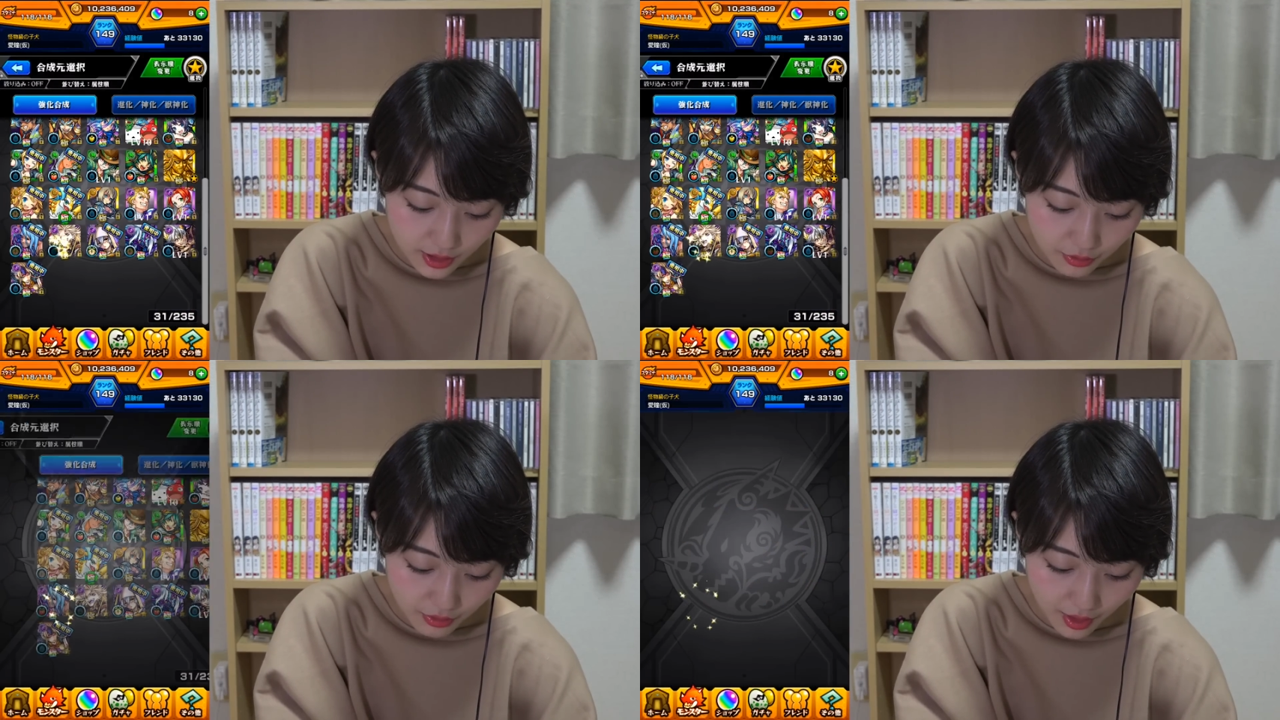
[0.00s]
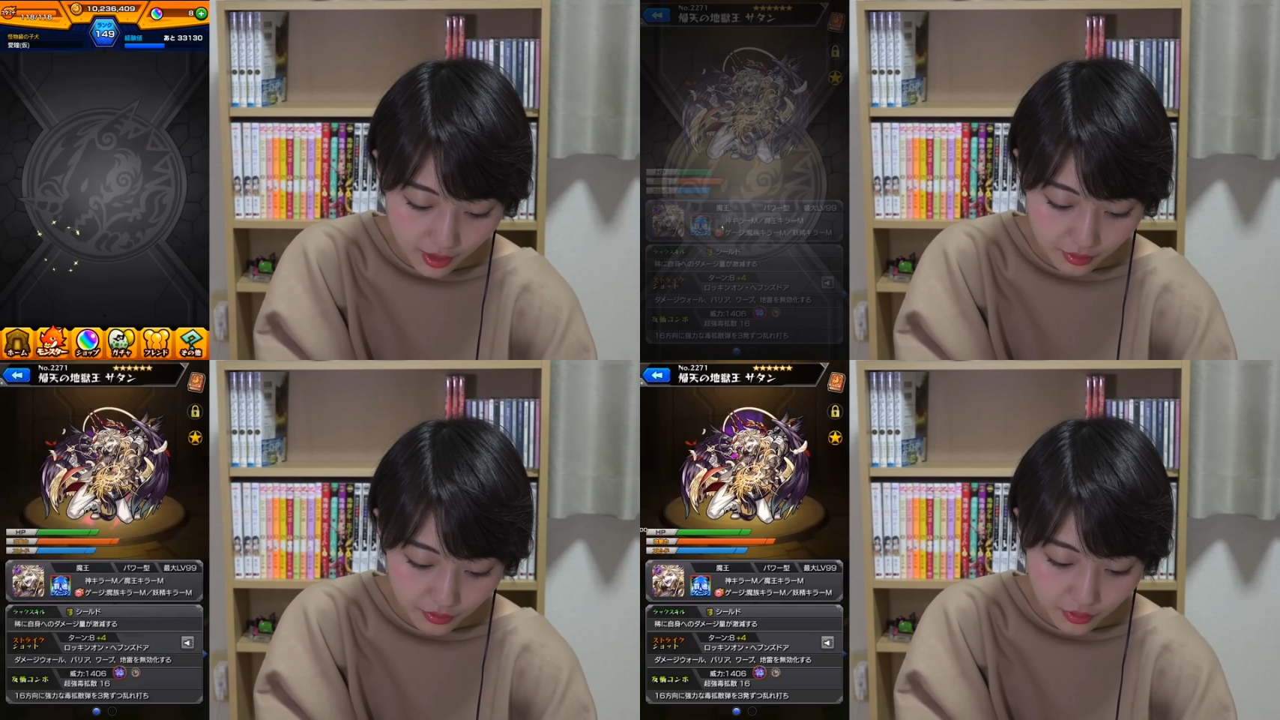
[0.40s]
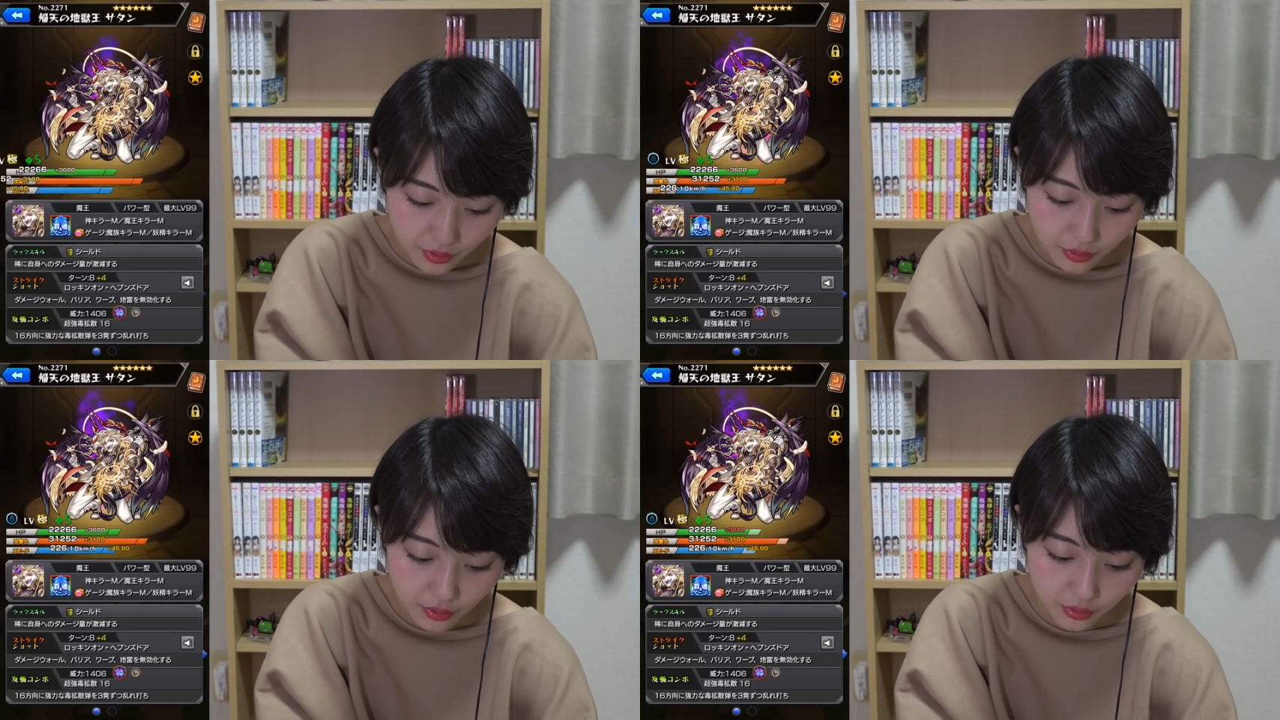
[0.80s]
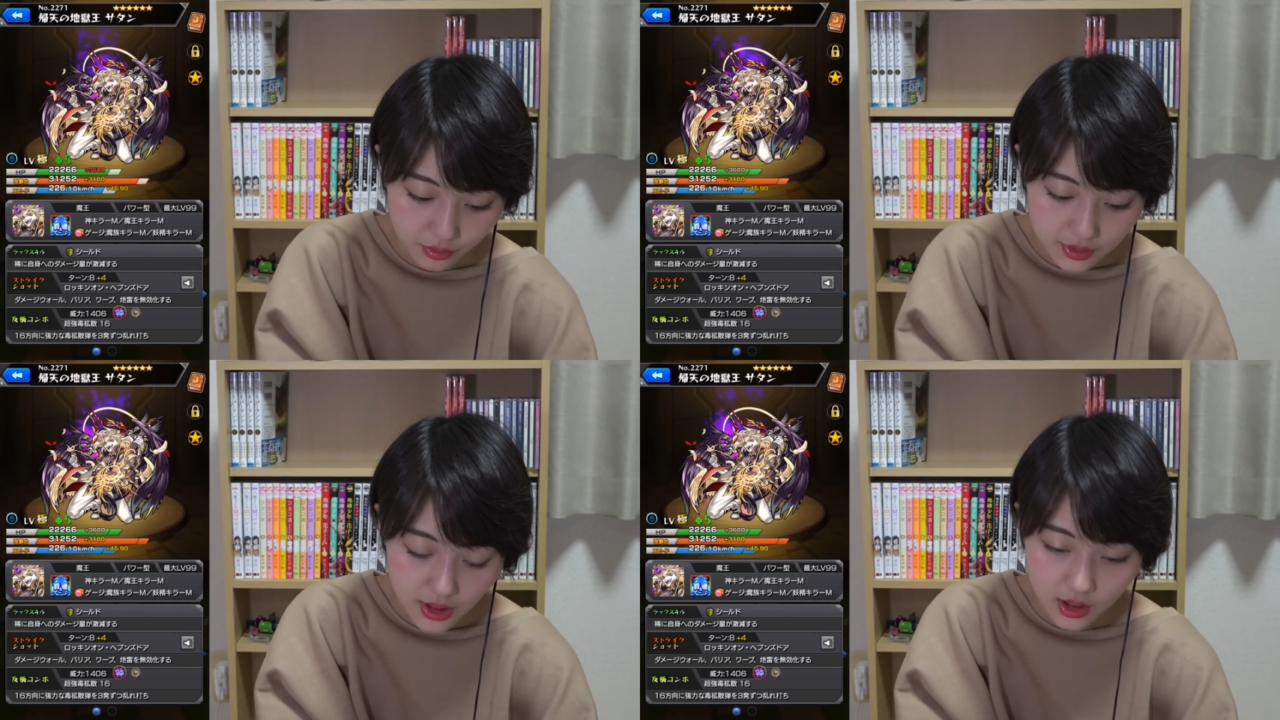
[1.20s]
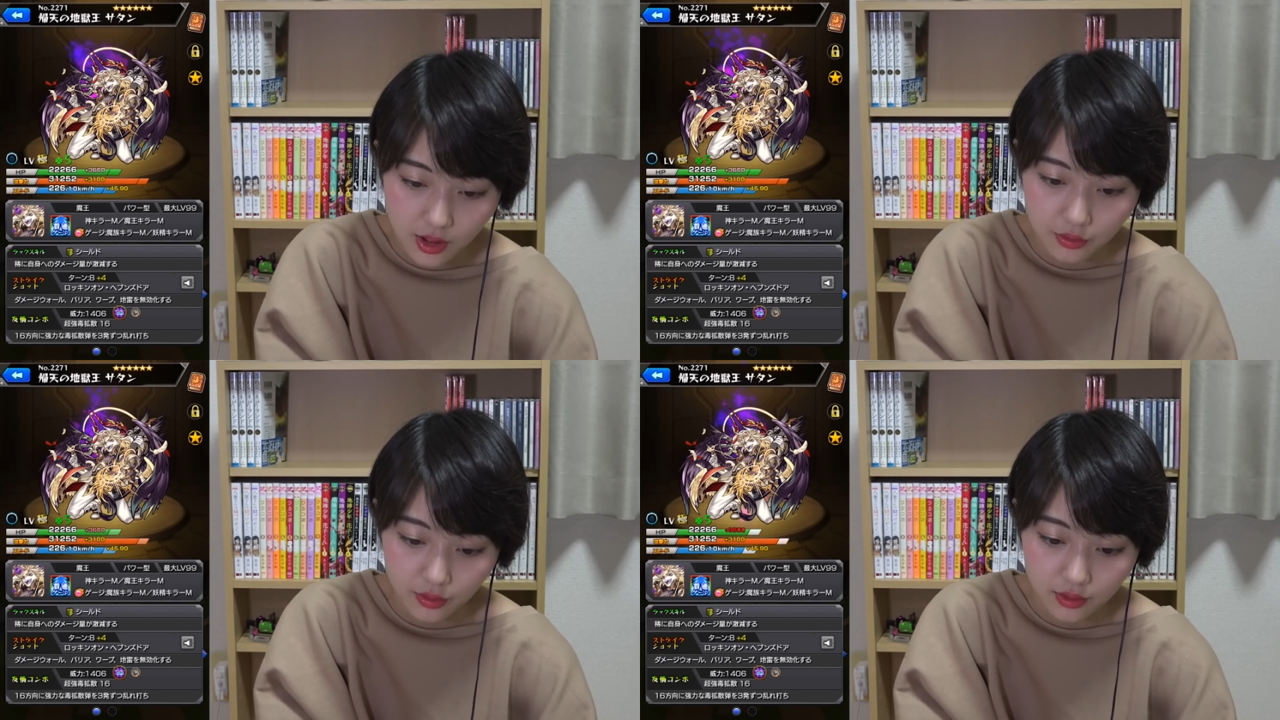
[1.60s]
近は、この子、
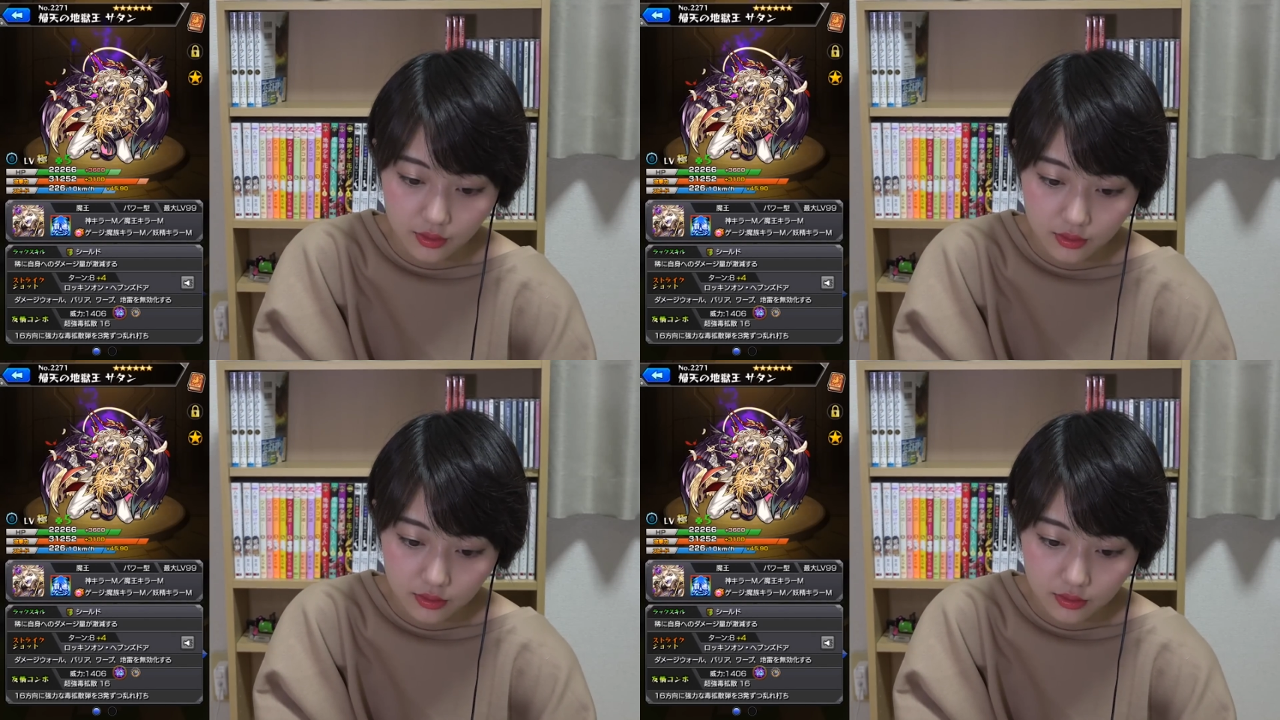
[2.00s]
サタンを弾